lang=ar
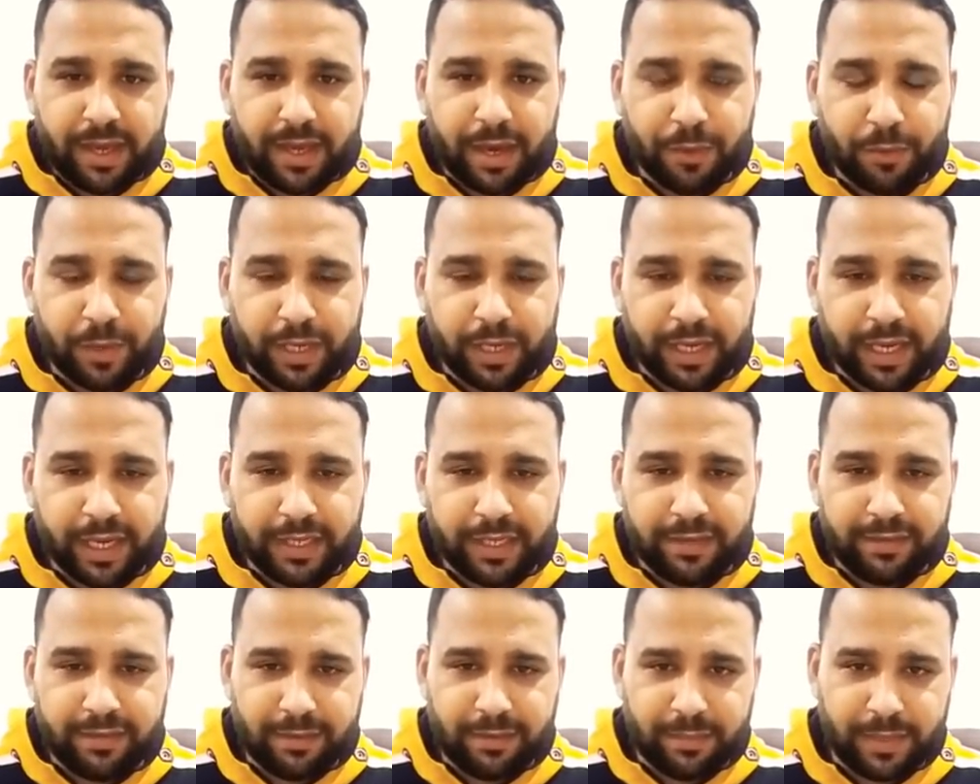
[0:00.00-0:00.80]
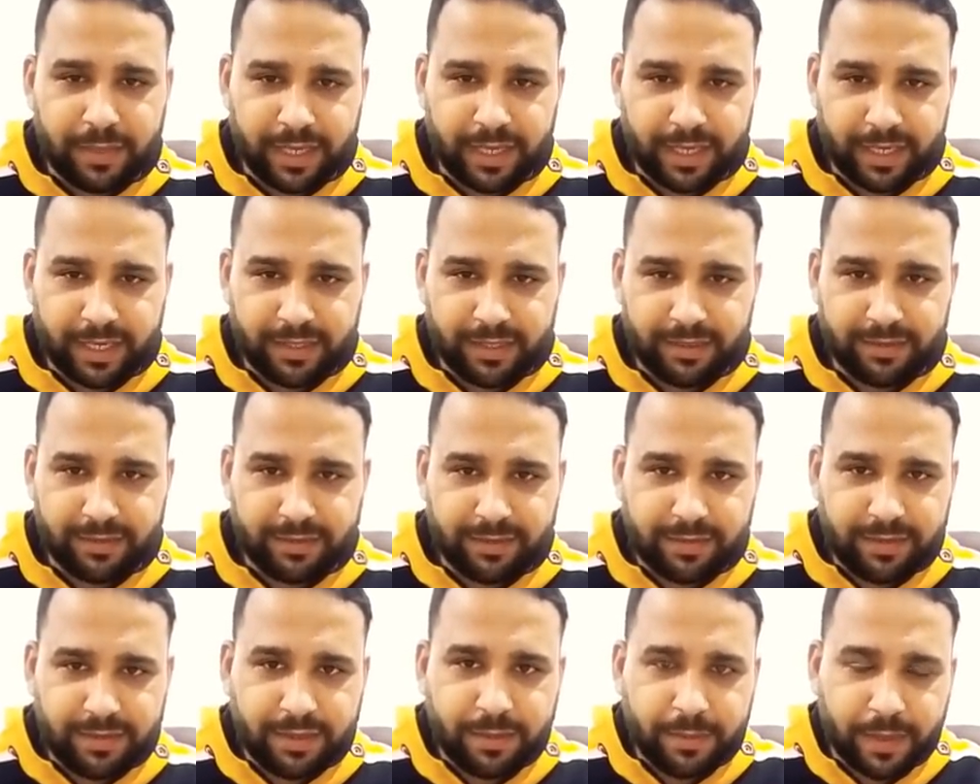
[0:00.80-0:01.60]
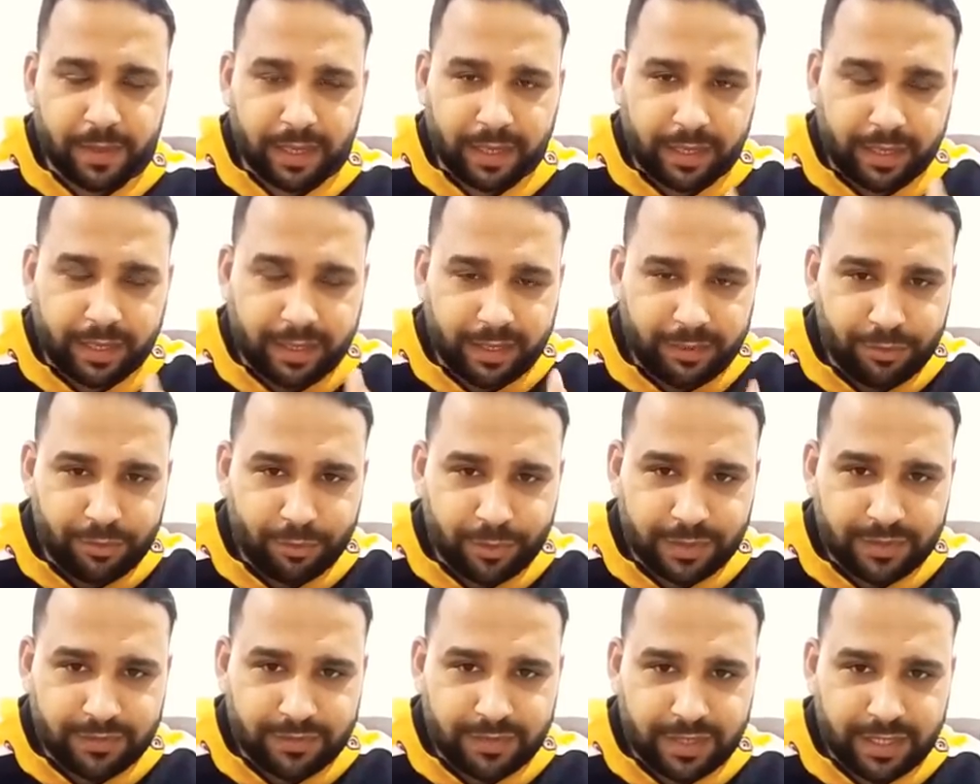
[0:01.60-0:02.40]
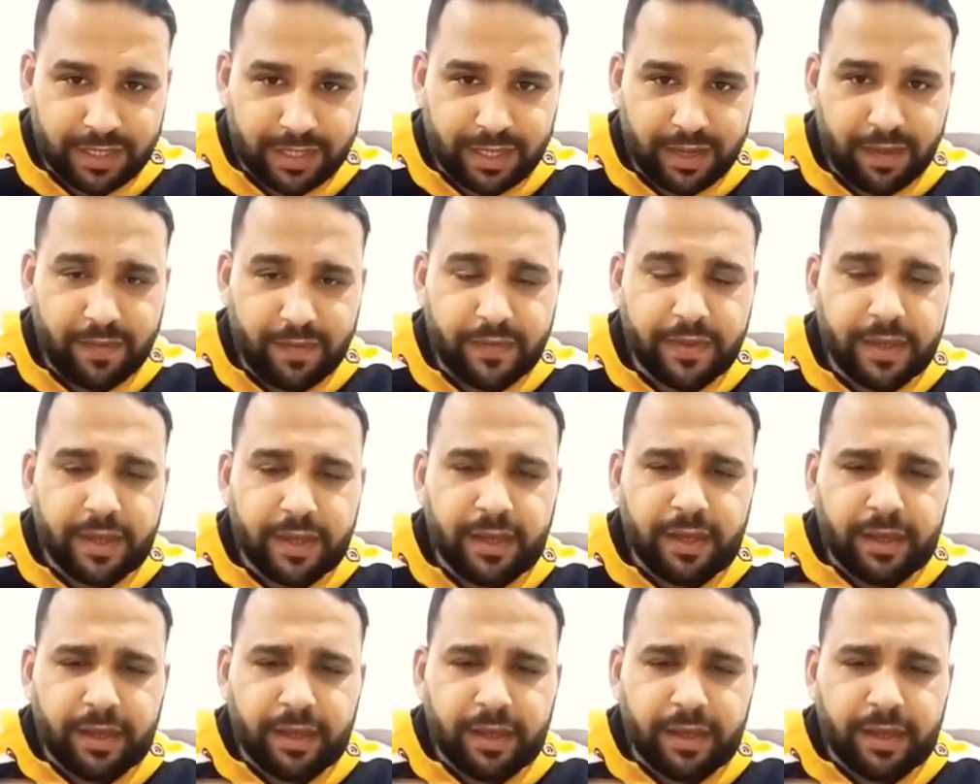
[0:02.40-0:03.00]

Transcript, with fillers: أو العند بالعند يبقى الخطوة التانية